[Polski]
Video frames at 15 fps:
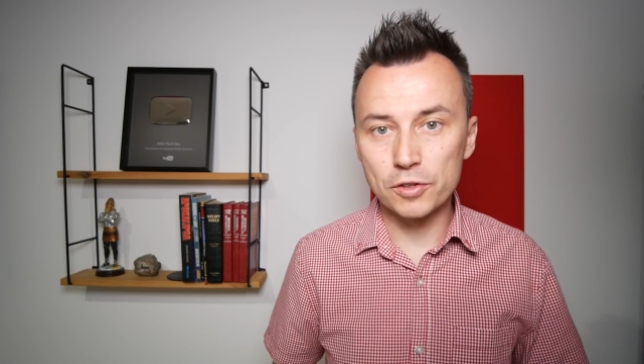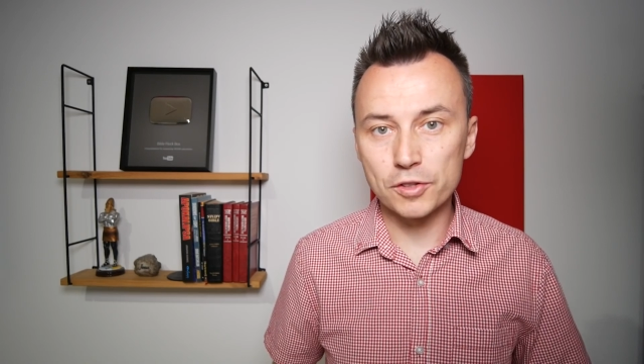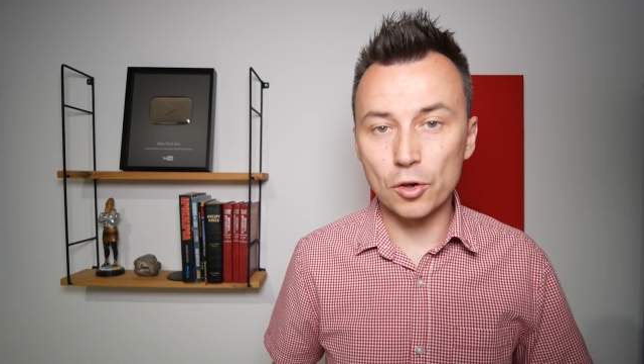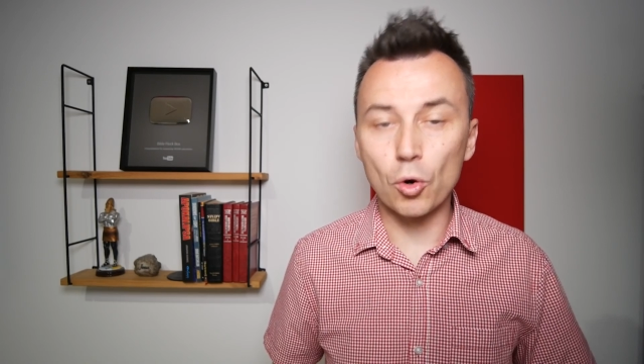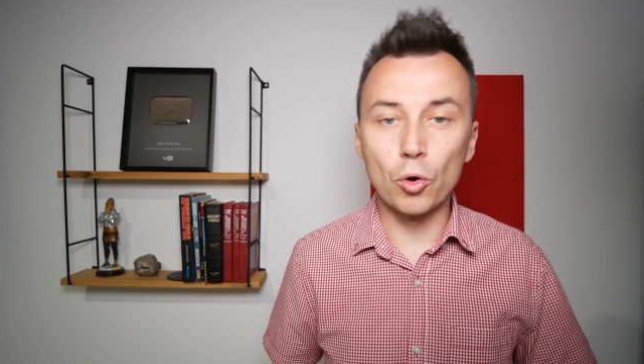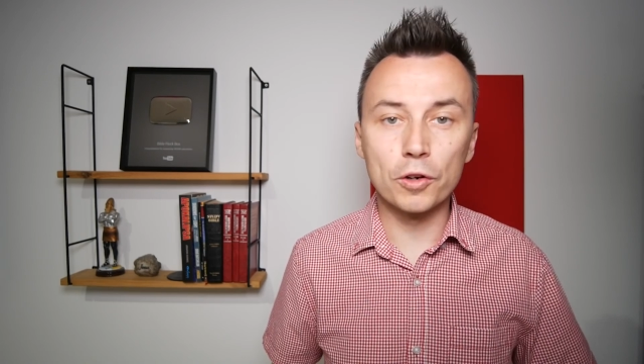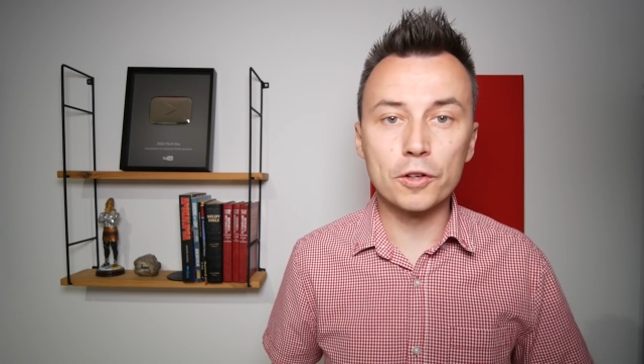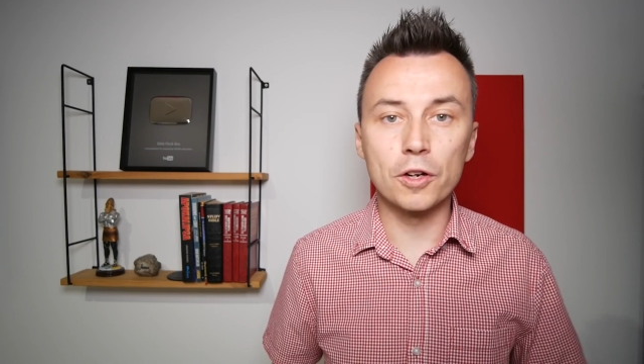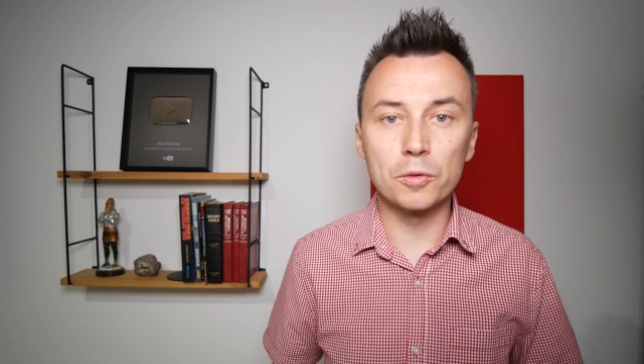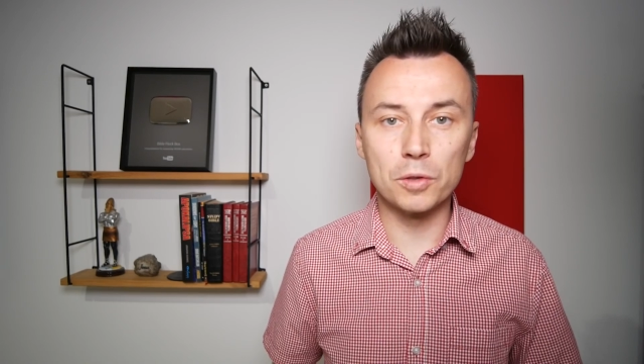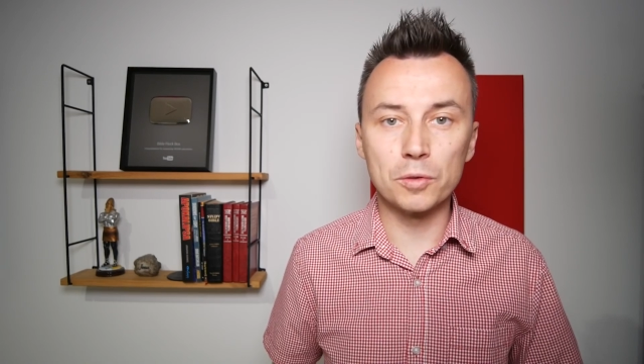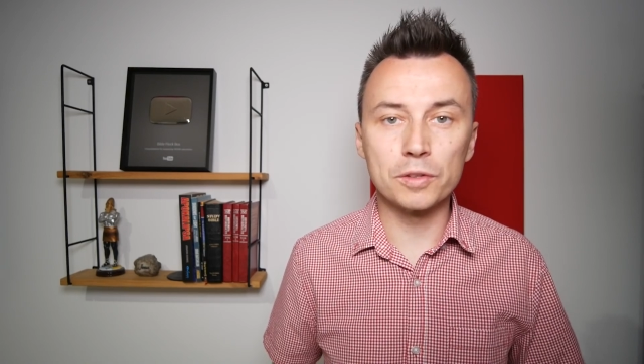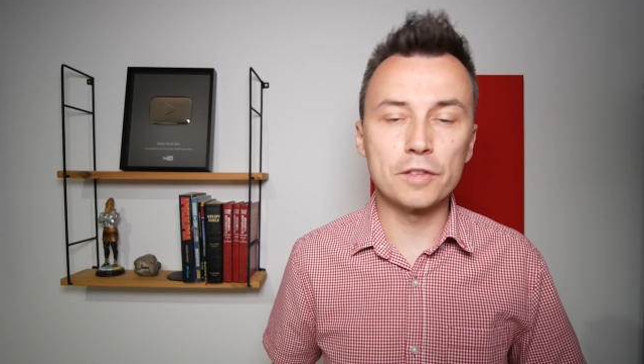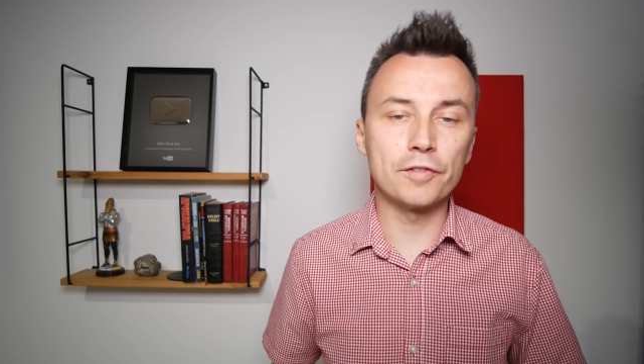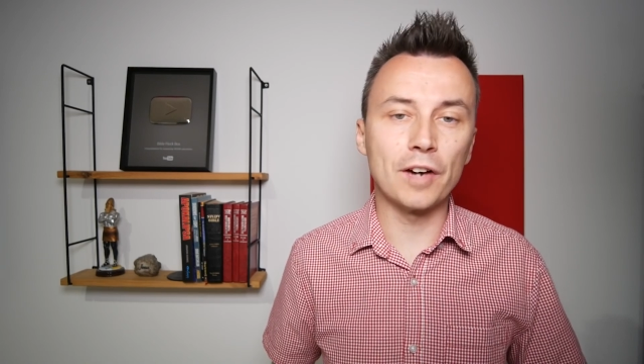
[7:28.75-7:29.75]
nie mają tu
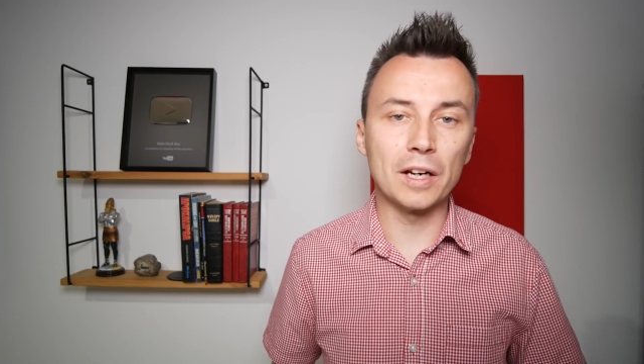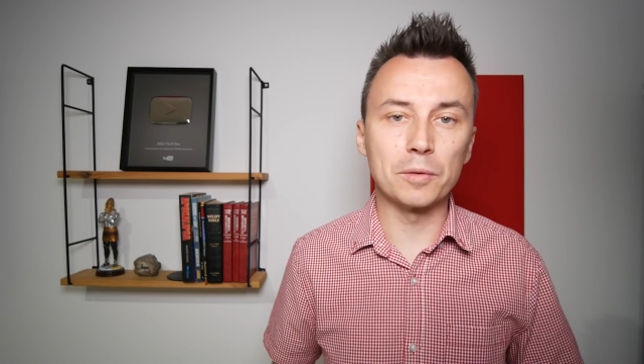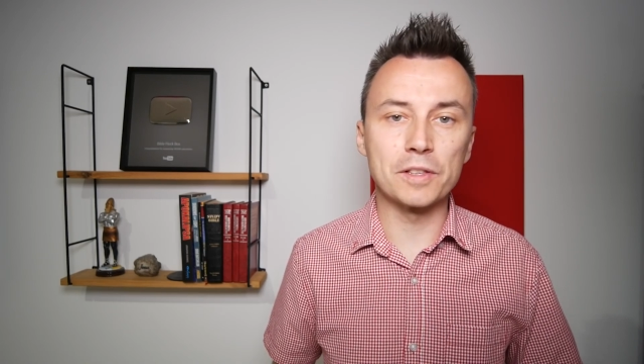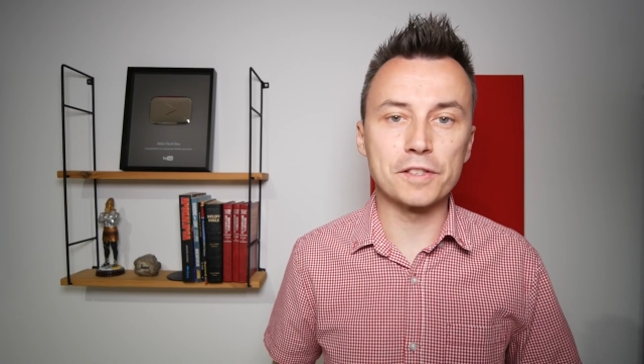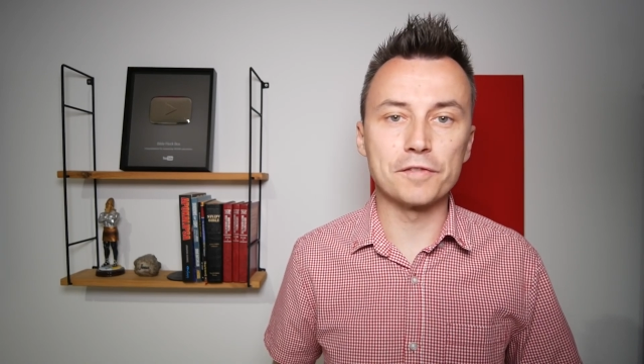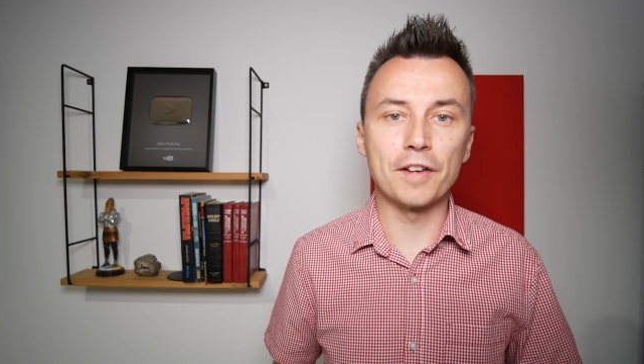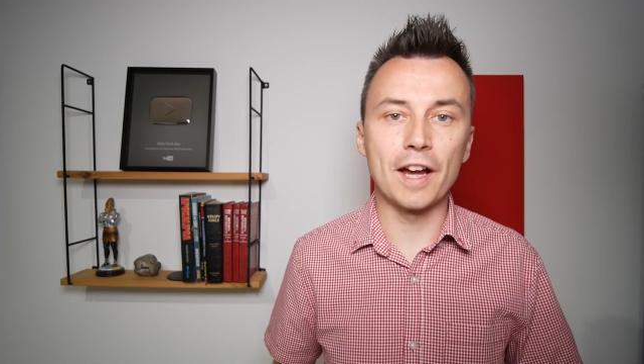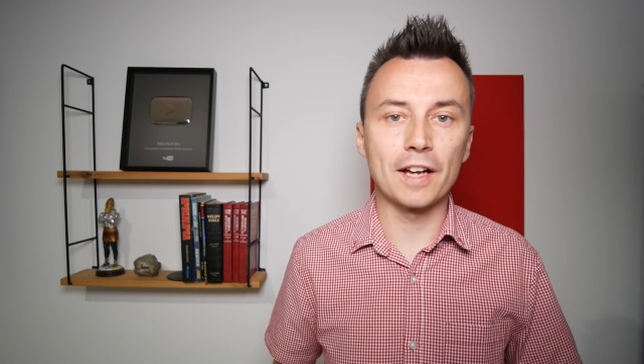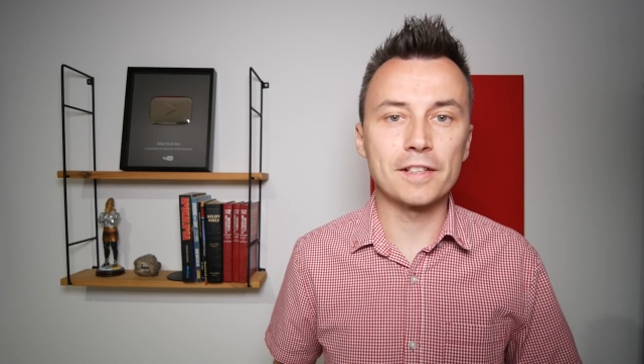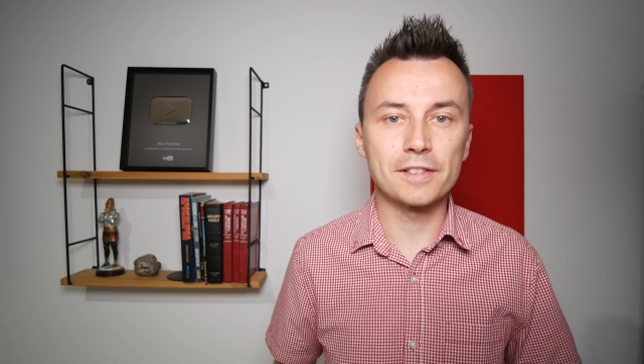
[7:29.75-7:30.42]
nic do rzeczy.